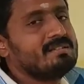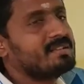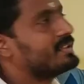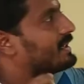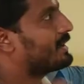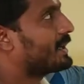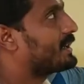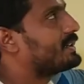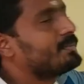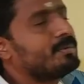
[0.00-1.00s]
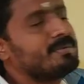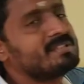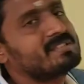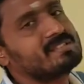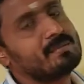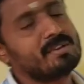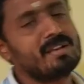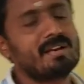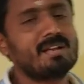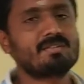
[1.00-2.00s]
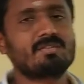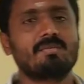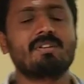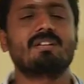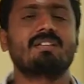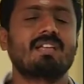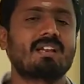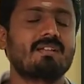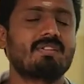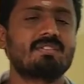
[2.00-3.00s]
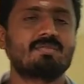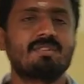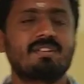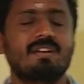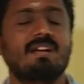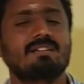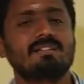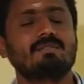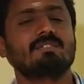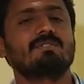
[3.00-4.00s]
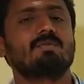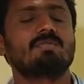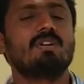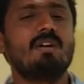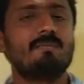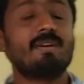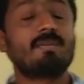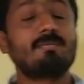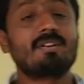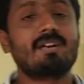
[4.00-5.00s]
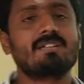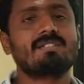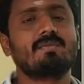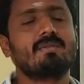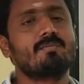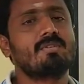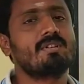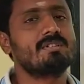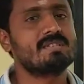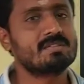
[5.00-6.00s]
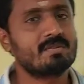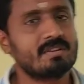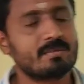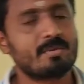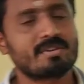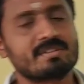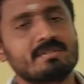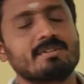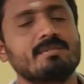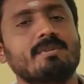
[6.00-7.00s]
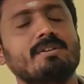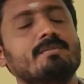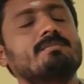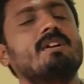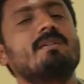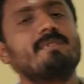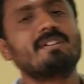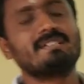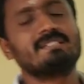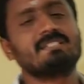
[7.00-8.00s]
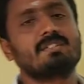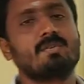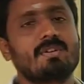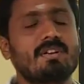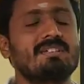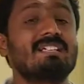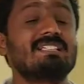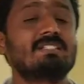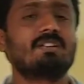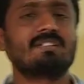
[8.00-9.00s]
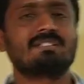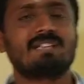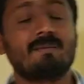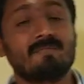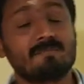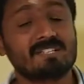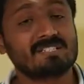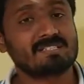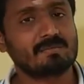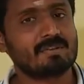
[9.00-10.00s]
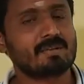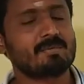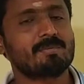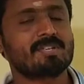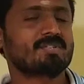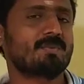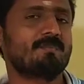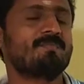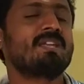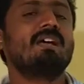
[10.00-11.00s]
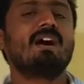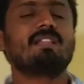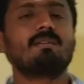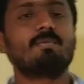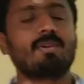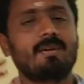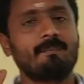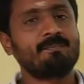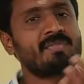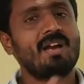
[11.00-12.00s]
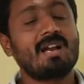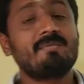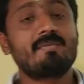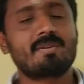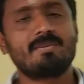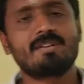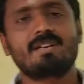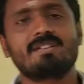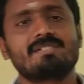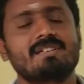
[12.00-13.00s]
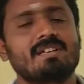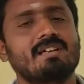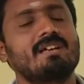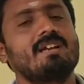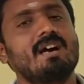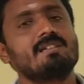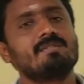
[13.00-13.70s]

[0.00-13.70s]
சரி ரெக்கரண்ட் அப்போமிக்சிஸ் அப்படின்னா என்ன அர்த்தம் அப்படிங்கிறது ஏற்கனவே நான் சொல்லியிருக்கேன் ஆல்ரெடி வந்து ஒரு ஃபேவரபிள் கண்டிஷன் வரும்பொழுது அது செக்ஷுவல் ரீப்ரொடக்ஷன் வந்து பண்ணோம் ஃபெர்டிலைசேஷனோட தட் இஸ் கால்ட் அஸ் ஆம்பிமிக்சிஸ் அப்படின்னு நம்ம படித்தோம் அதே போல் அன்ஃபேவரபிள் கண்டிஷனில் அது